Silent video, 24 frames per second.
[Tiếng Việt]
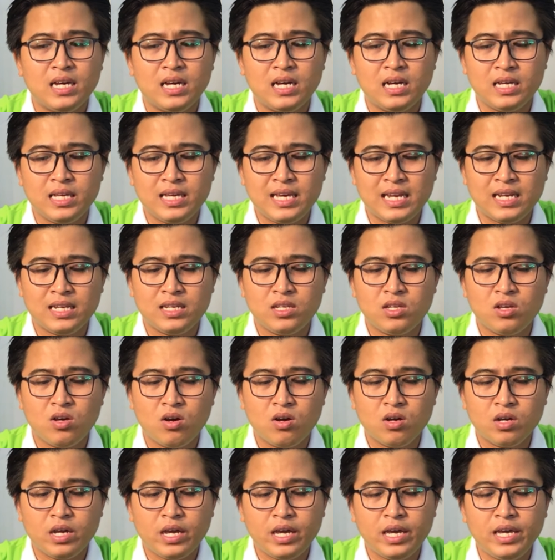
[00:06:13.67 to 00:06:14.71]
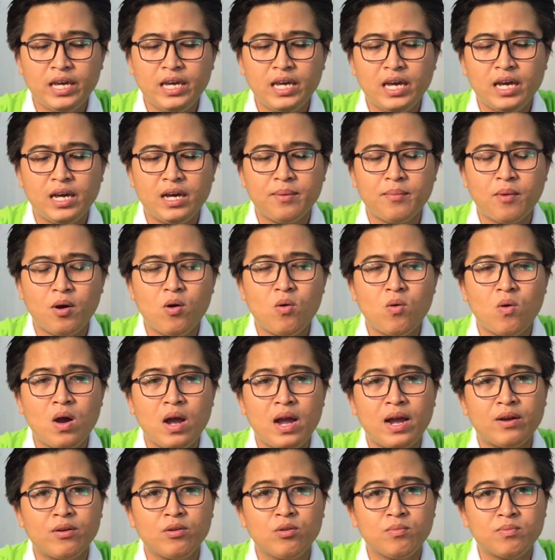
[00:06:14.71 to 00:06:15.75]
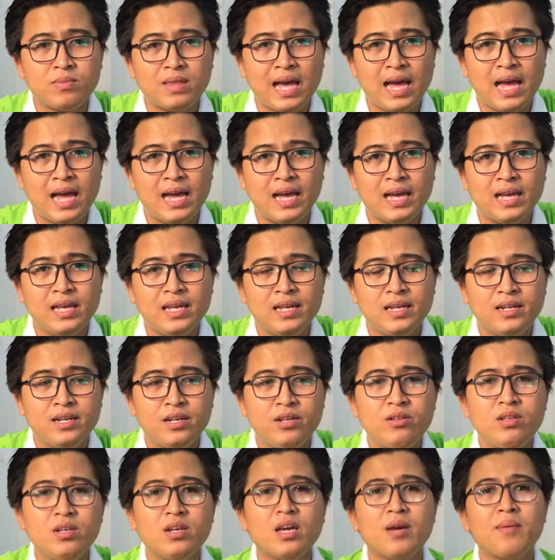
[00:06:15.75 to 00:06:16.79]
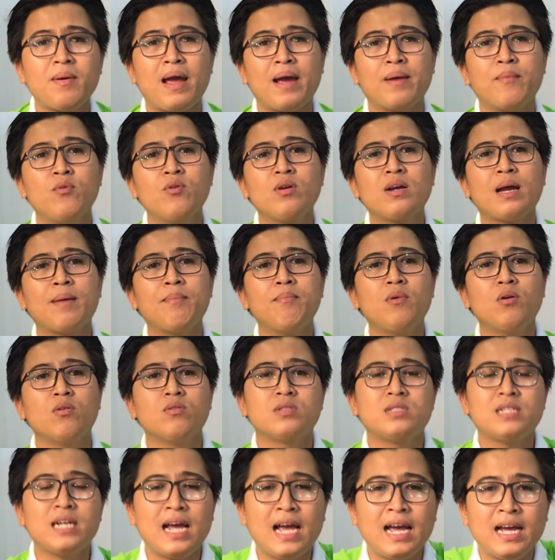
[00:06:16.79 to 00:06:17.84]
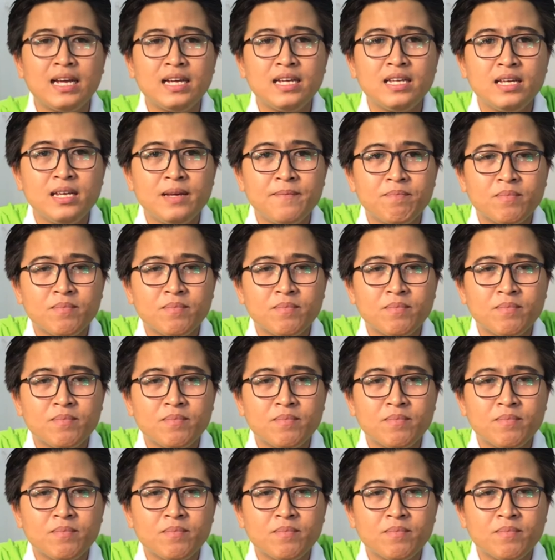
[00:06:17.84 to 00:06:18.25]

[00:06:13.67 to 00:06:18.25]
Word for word: à, dành cho cái à, bó hoa của chúng ta nếu như các bạn muốn cắm màu trắng